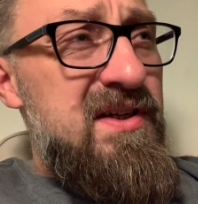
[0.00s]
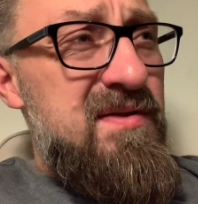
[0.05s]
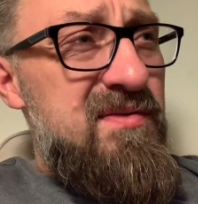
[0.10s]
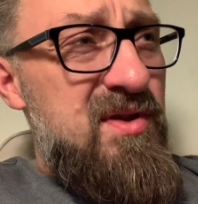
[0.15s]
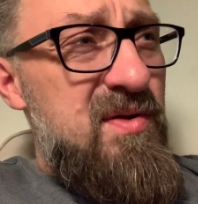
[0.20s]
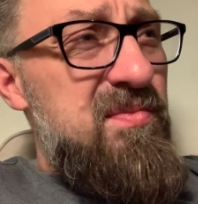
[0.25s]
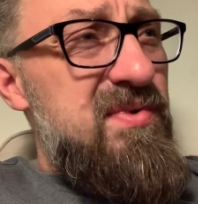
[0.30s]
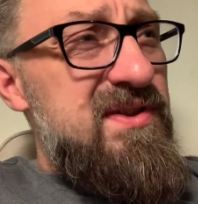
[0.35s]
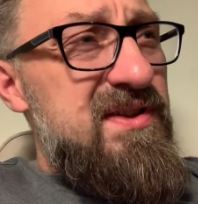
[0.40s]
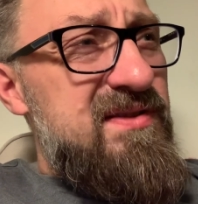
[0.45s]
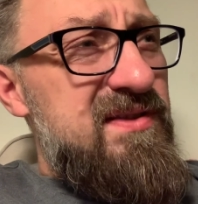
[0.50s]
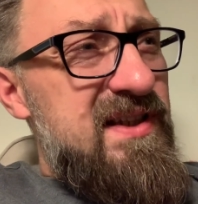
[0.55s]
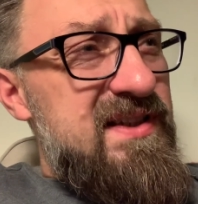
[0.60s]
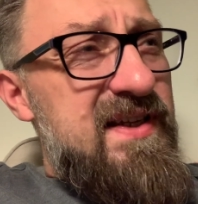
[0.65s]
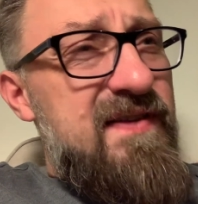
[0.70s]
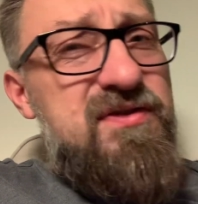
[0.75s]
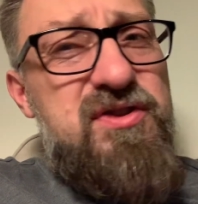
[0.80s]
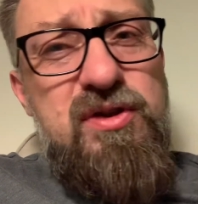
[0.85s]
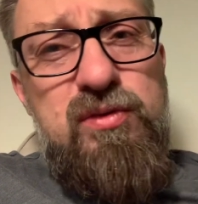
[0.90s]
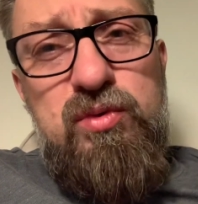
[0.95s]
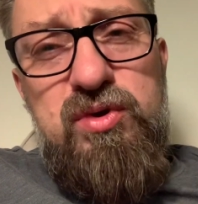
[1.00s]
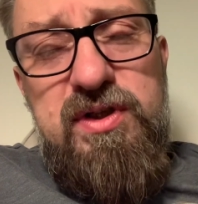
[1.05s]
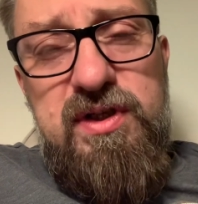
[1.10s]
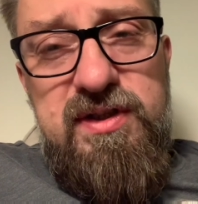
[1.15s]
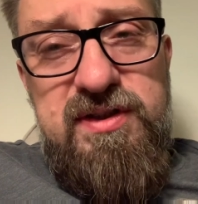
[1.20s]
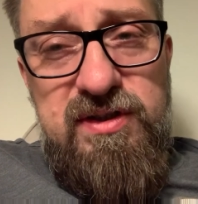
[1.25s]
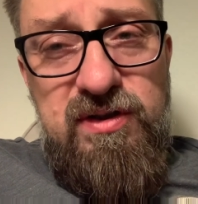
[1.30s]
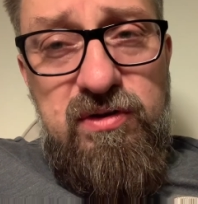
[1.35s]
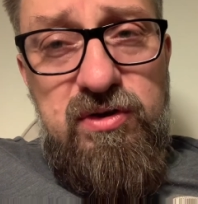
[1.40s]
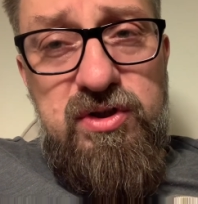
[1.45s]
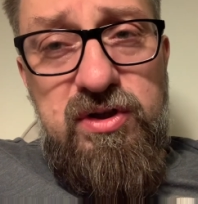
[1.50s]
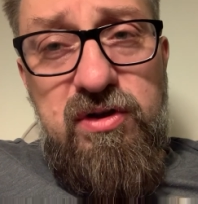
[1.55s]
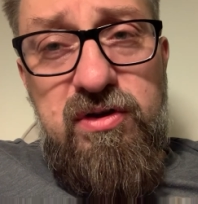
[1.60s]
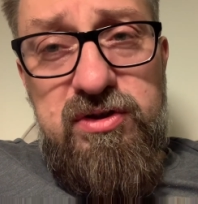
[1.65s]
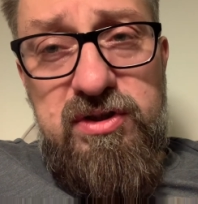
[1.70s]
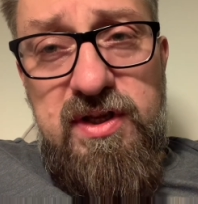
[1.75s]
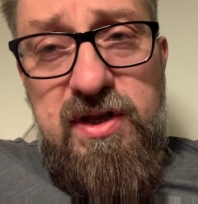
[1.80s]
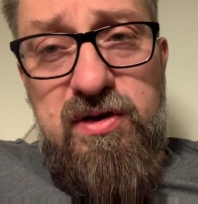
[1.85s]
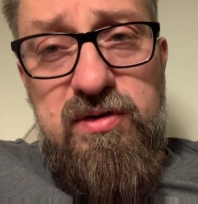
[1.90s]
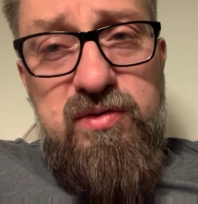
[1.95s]
no bo jest zawsze duże ryzyko, że go
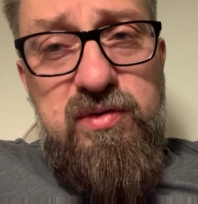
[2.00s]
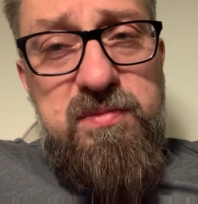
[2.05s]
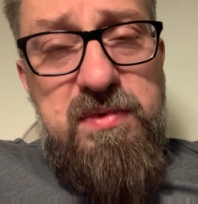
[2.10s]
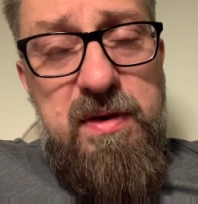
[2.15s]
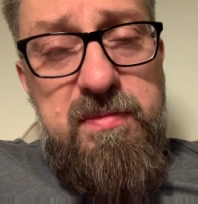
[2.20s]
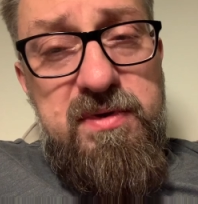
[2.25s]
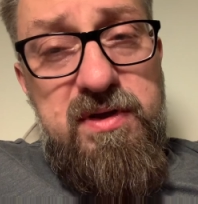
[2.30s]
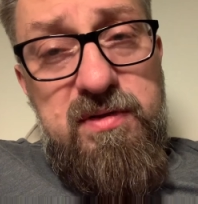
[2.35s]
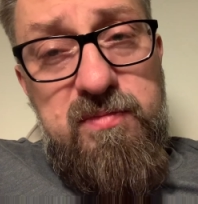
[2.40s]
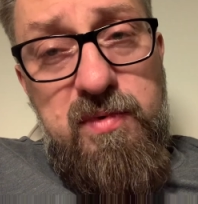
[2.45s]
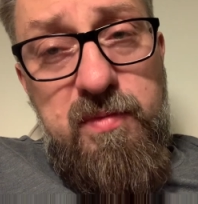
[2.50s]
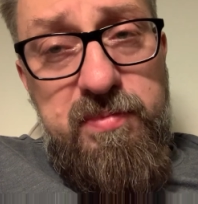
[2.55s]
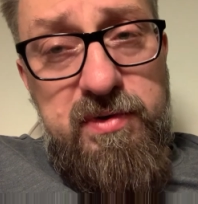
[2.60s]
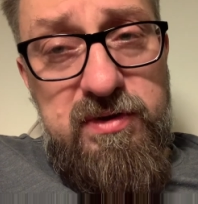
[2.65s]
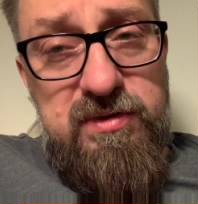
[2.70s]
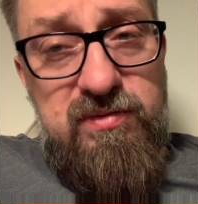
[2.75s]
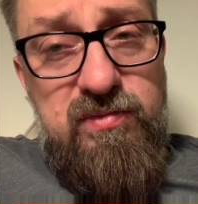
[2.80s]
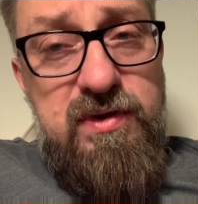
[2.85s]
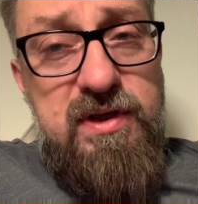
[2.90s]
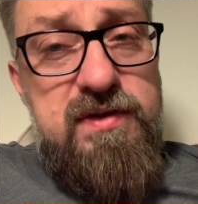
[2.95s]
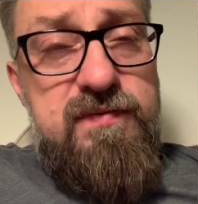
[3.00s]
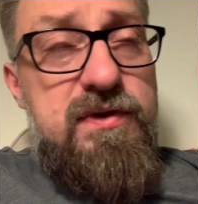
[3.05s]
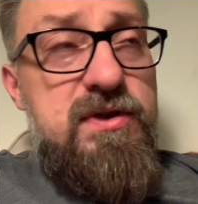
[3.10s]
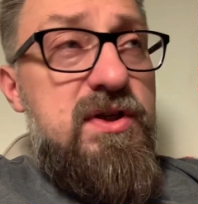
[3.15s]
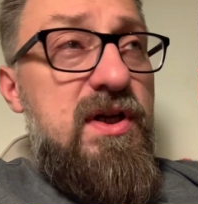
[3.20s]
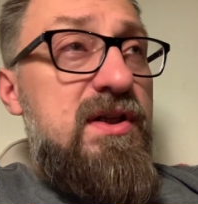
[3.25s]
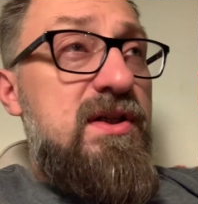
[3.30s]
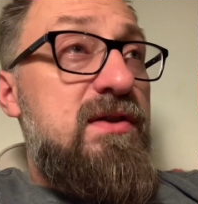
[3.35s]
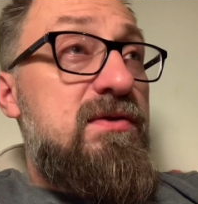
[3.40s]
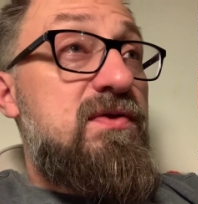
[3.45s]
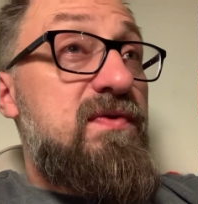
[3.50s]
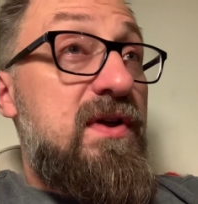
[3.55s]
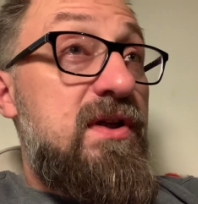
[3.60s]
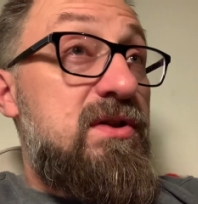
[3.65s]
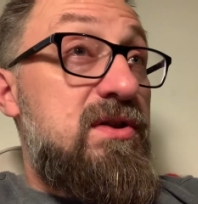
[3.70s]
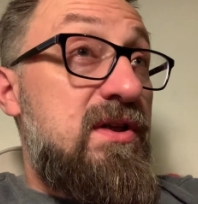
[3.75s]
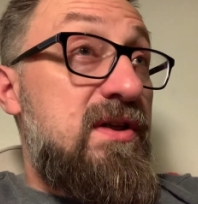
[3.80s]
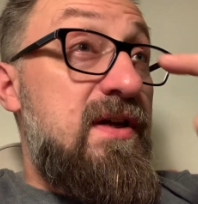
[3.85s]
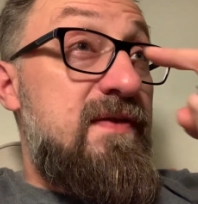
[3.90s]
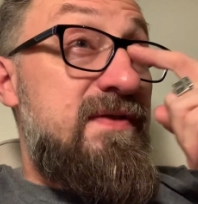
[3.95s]
źle rozumiemy, po prostu najzwyczajniej w
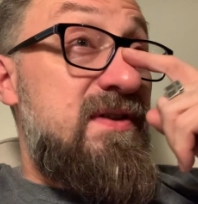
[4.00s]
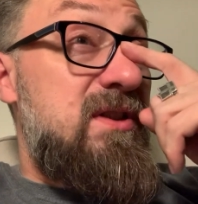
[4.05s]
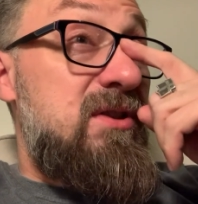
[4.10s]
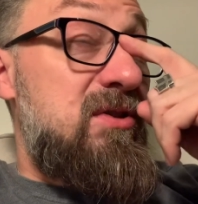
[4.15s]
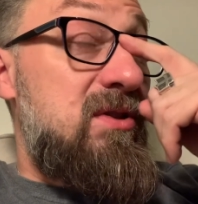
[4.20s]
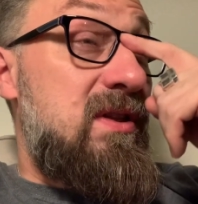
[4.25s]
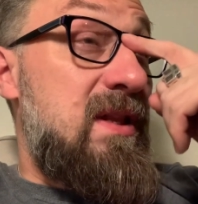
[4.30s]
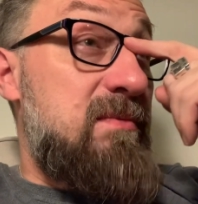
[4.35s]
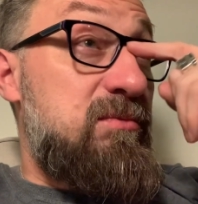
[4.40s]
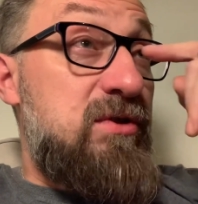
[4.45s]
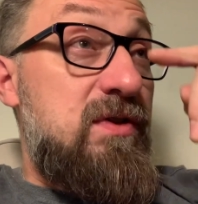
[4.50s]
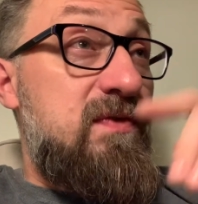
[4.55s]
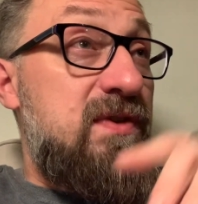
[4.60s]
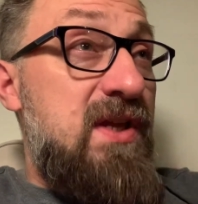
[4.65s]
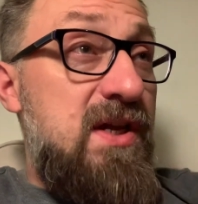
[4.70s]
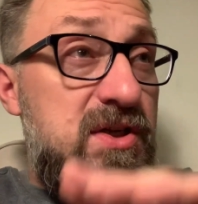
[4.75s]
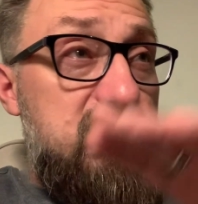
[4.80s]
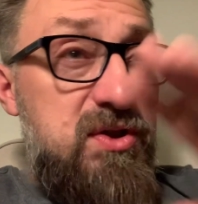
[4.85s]
świecie. Nawet jeśli nam się wydaje,